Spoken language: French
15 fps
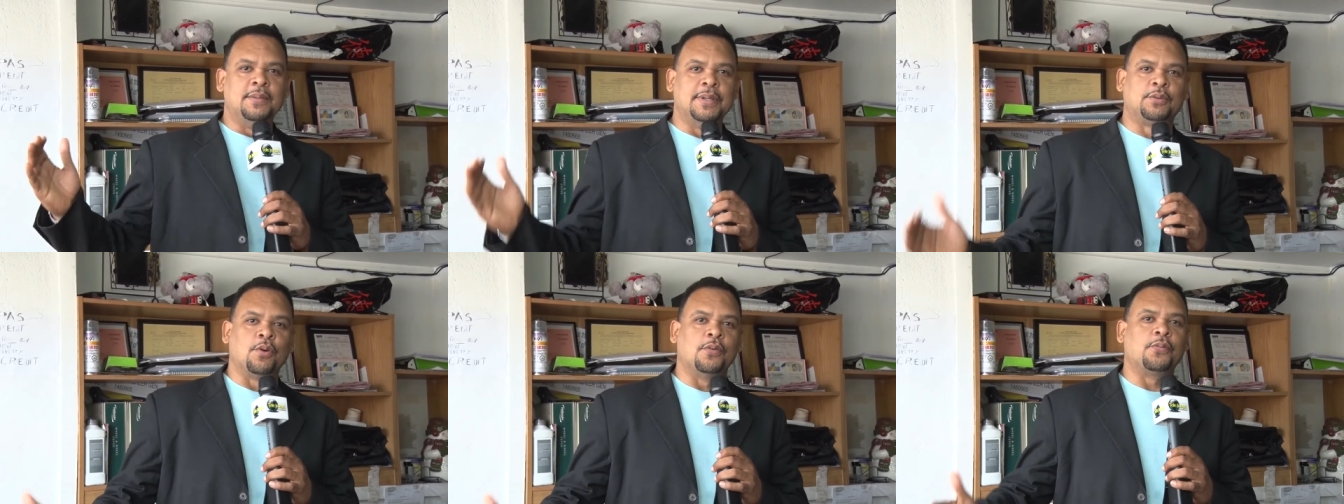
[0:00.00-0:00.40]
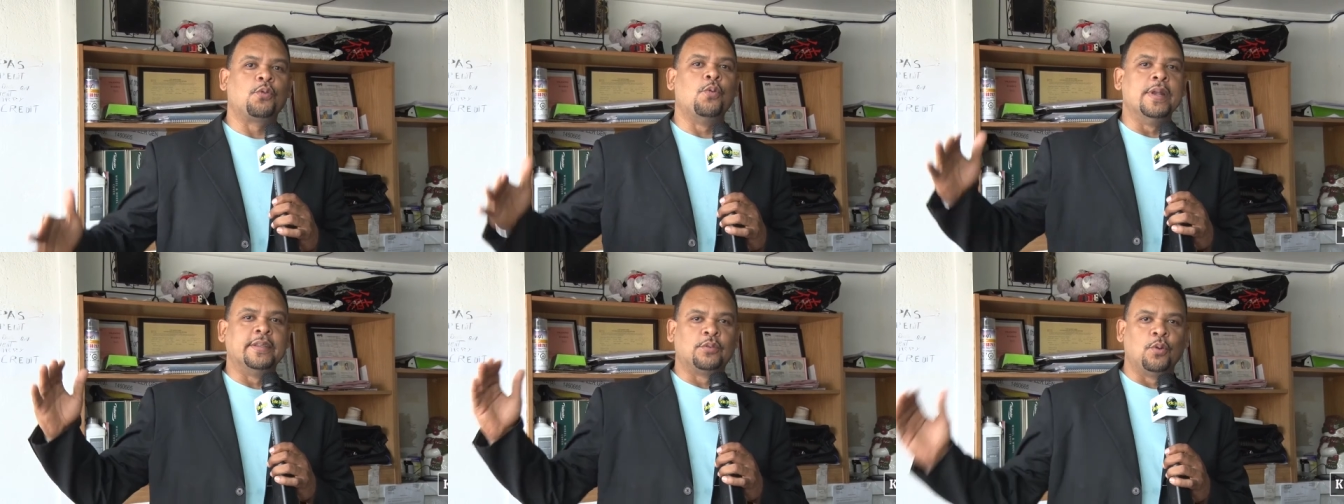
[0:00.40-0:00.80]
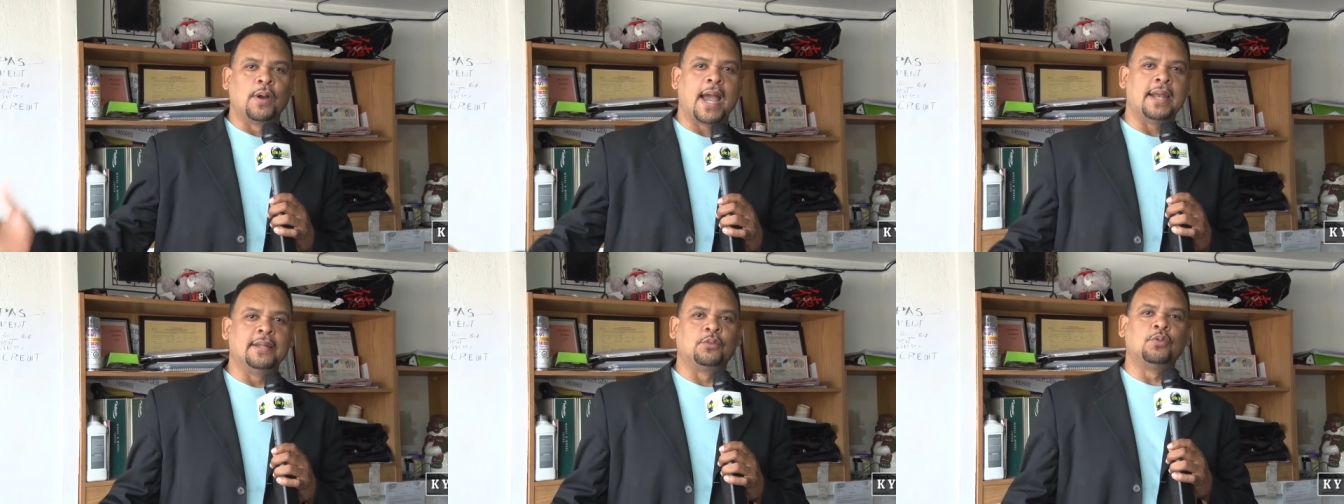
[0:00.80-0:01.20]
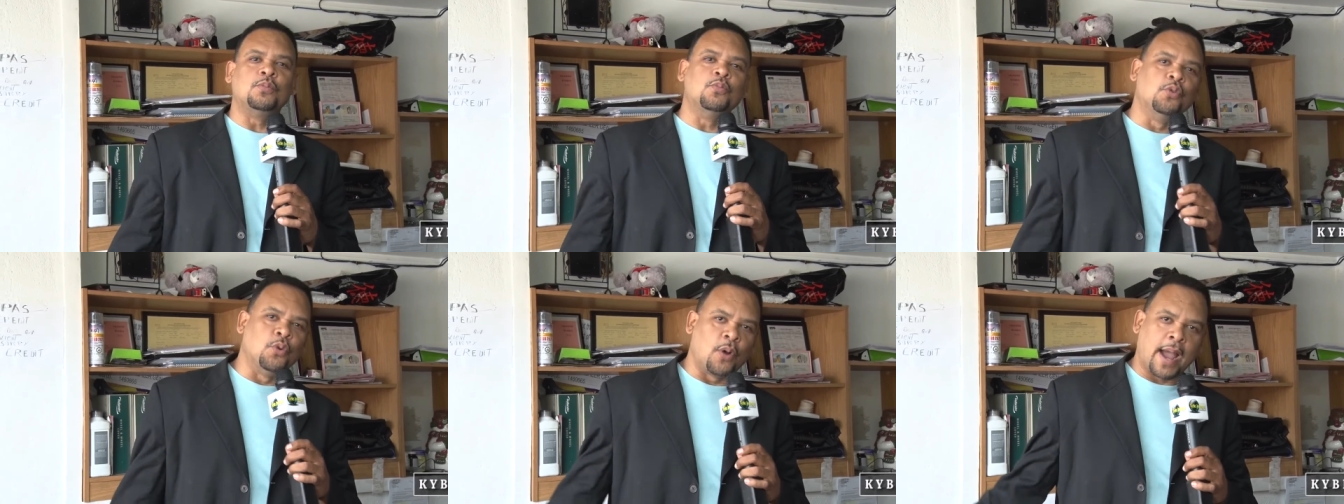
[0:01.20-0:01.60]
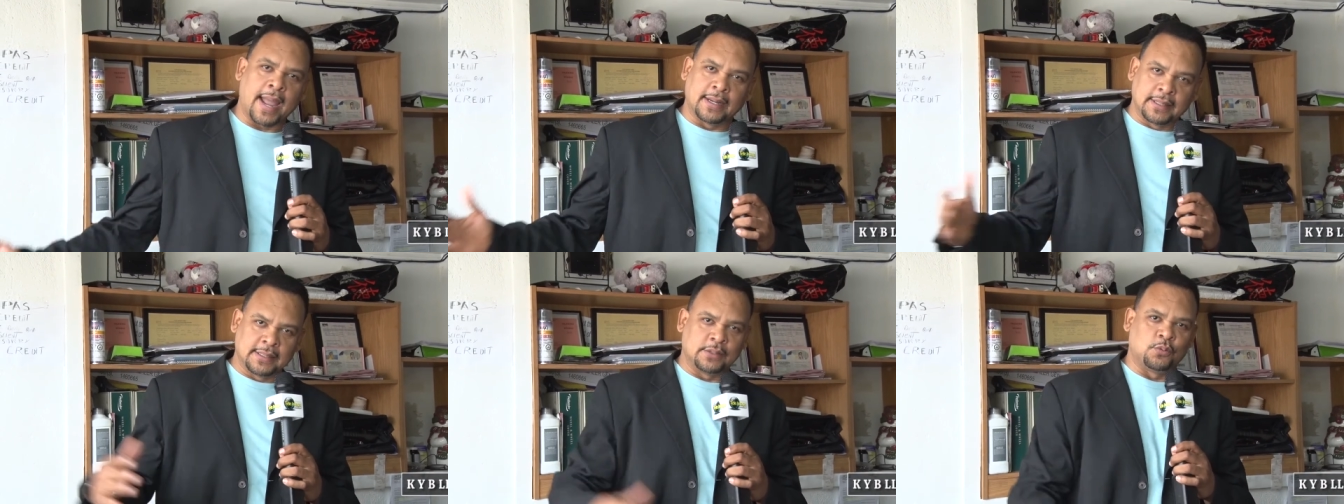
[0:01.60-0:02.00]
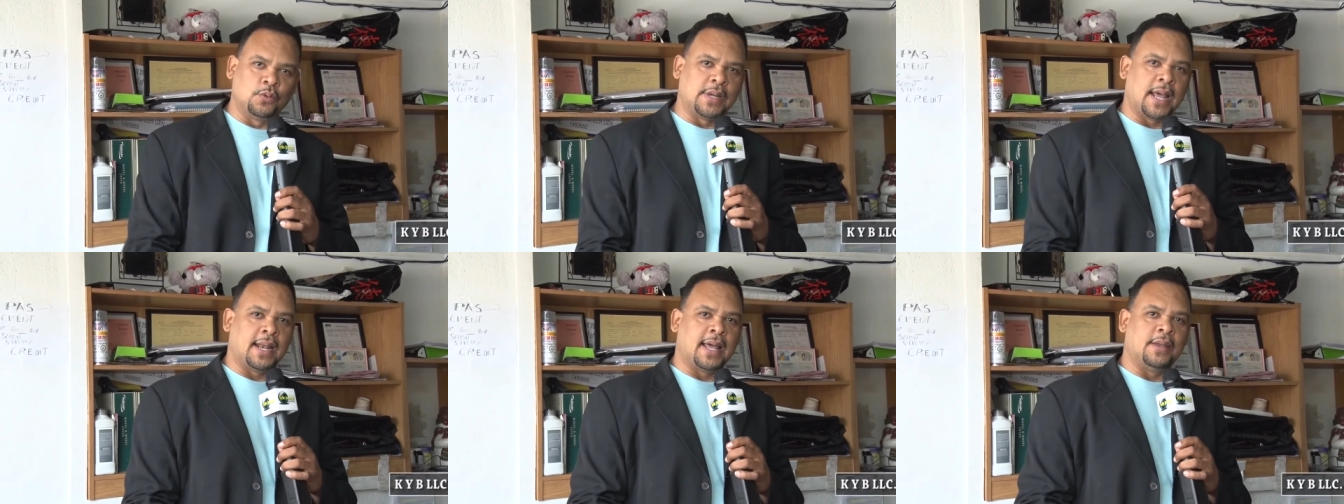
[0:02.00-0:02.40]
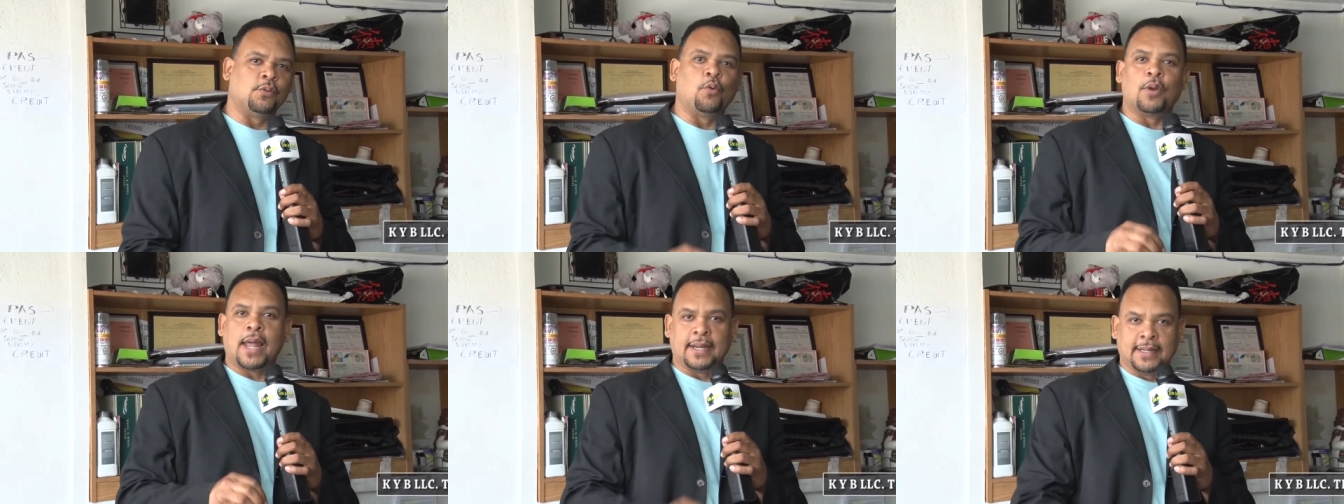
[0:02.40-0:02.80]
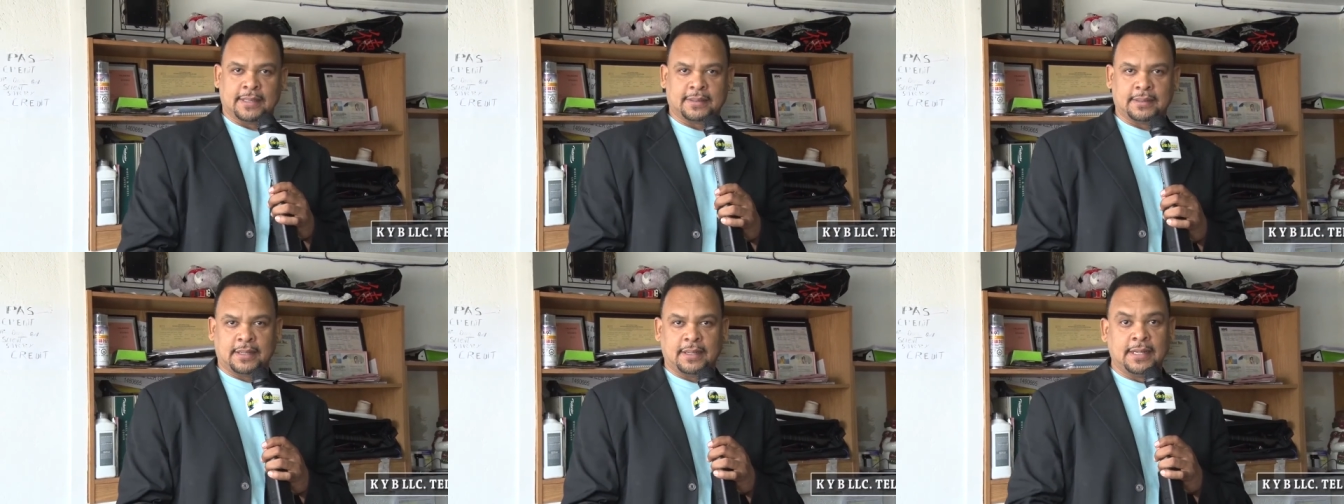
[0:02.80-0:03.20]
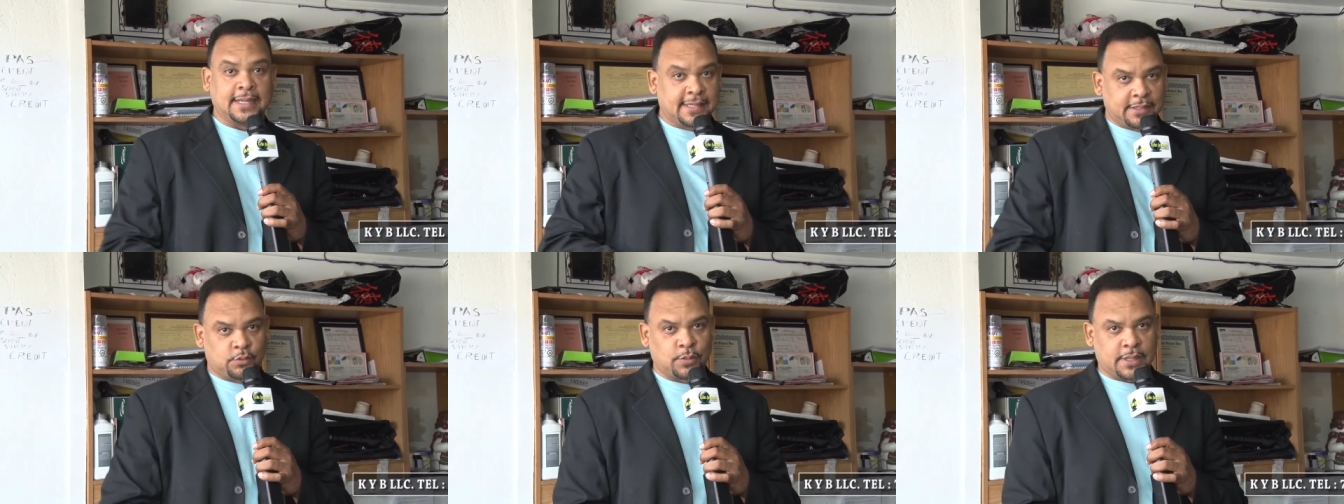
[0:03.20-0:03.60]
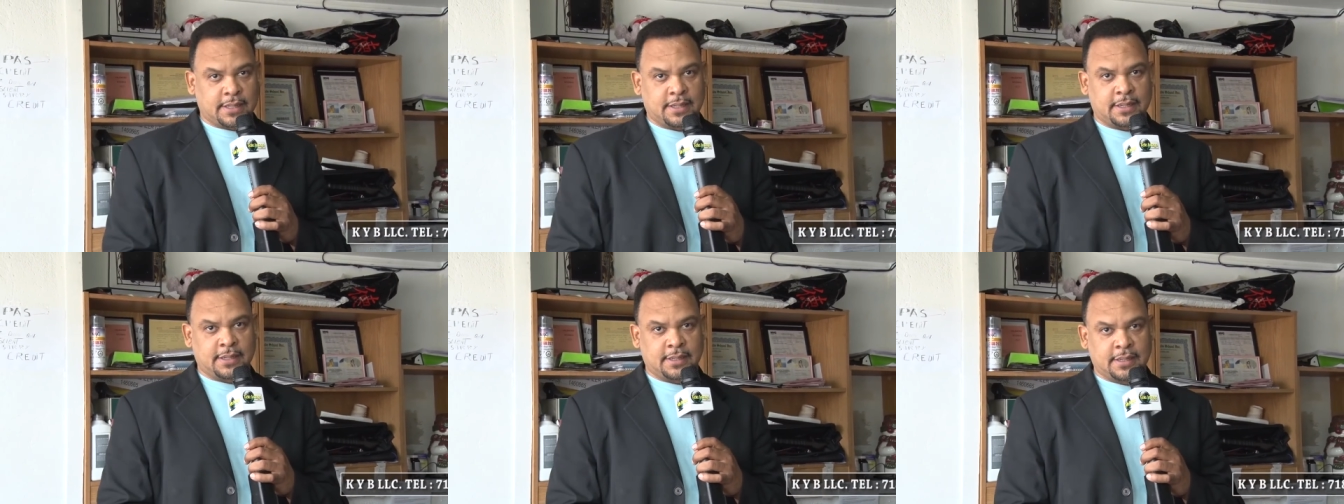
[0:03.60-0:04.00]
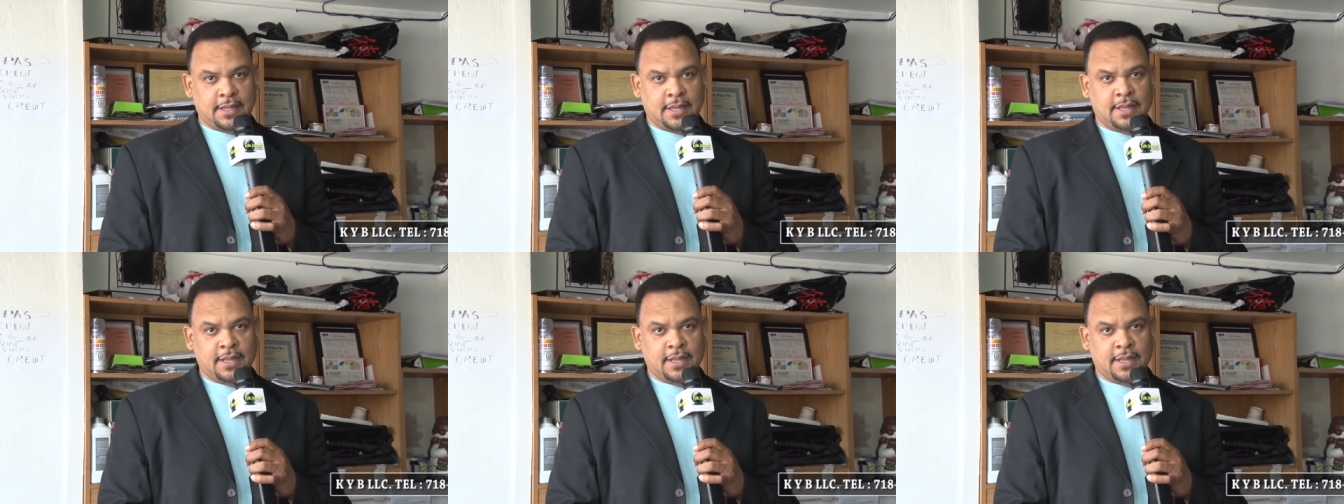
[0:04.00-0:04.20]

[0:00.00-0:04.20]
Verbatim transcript: of Queens, Long Island, tout le monde Long Island, nous y nous adresse l'écrit sur écran,